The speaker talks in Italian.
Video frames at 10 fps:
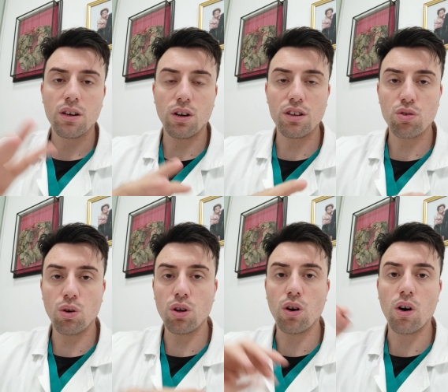quali
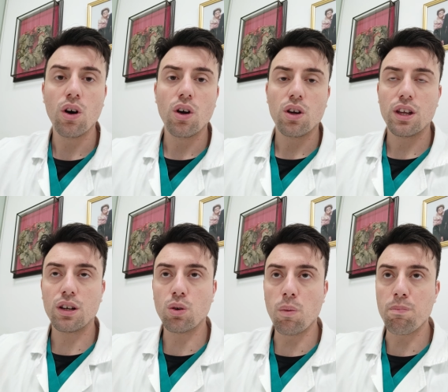sono
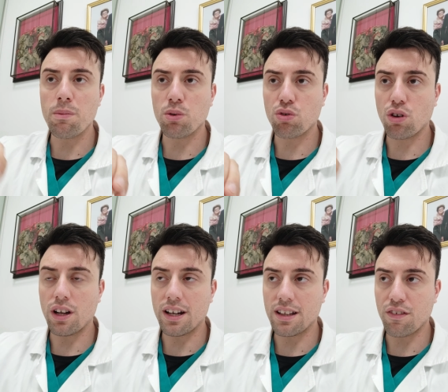i gruppi
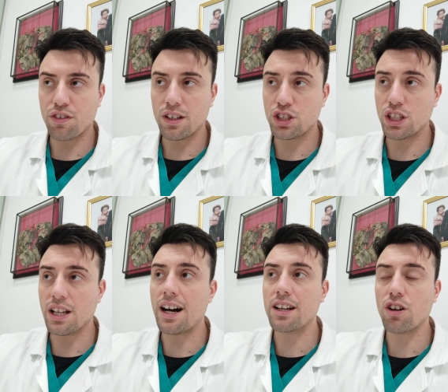muscolari
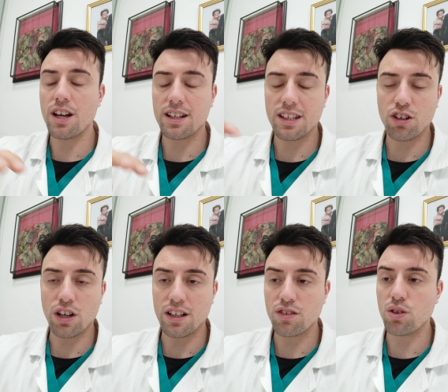deficitari o le
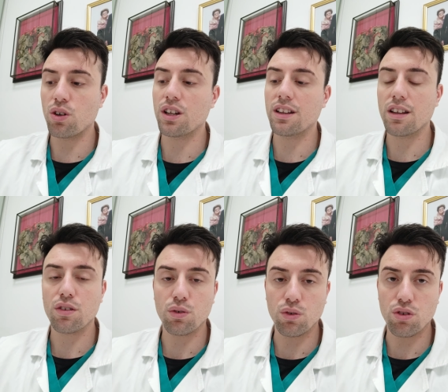articolazioni in
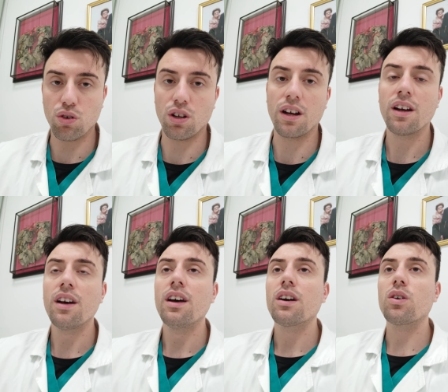disfunzione.
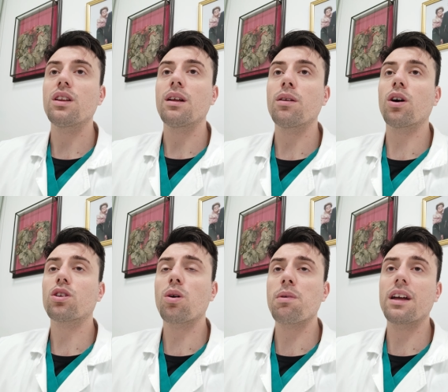Quindi
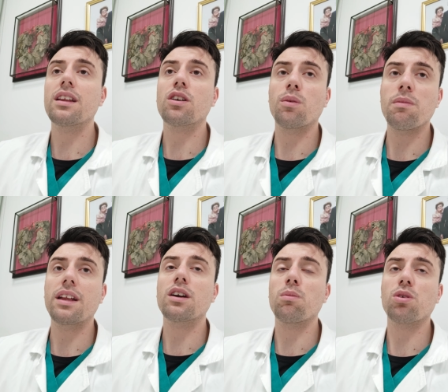l'ortopedico e il
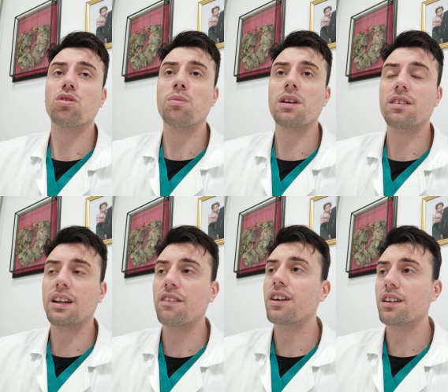medico possono
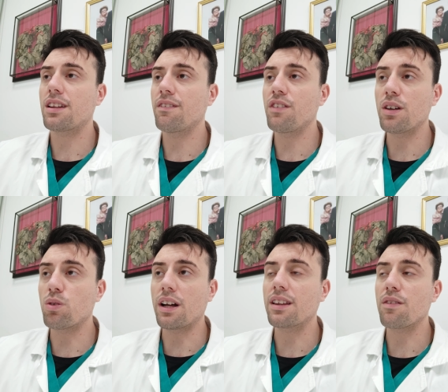prescrivervi
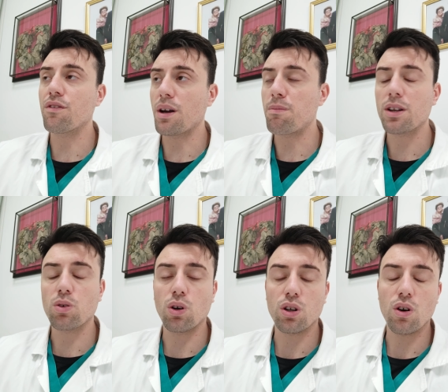un
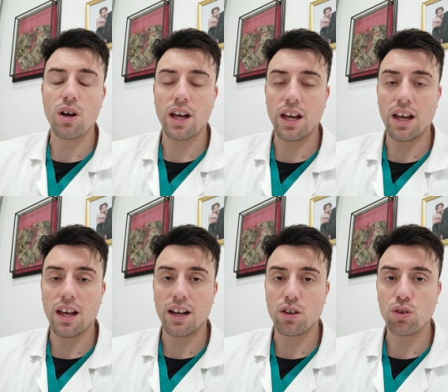antinfiammatorio e
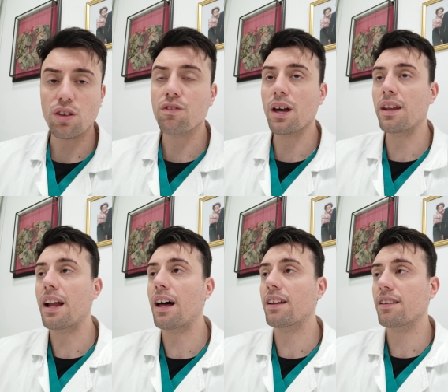così via
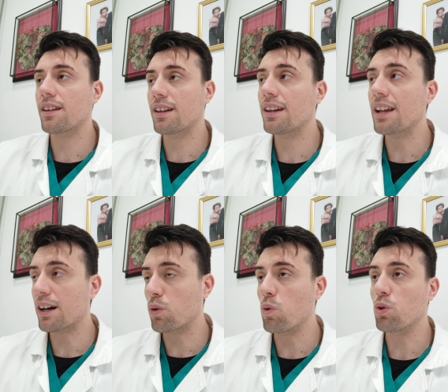nella, in
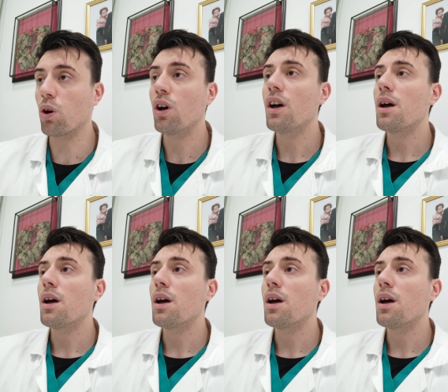acuto.